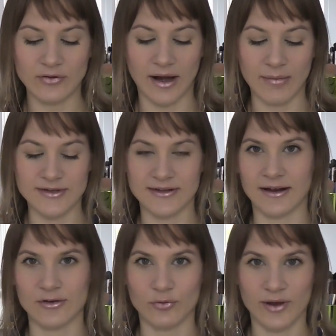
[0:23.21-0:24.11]
Und dann habe ich
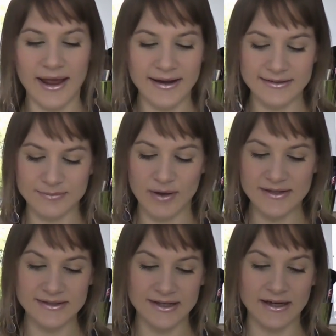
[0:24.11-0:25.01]
gedacht, okay, das
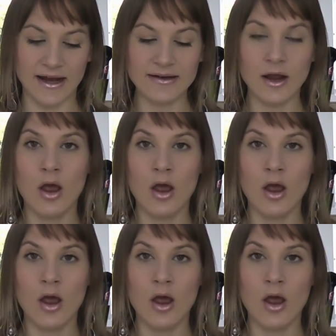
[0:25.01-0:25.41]
passt ja dann.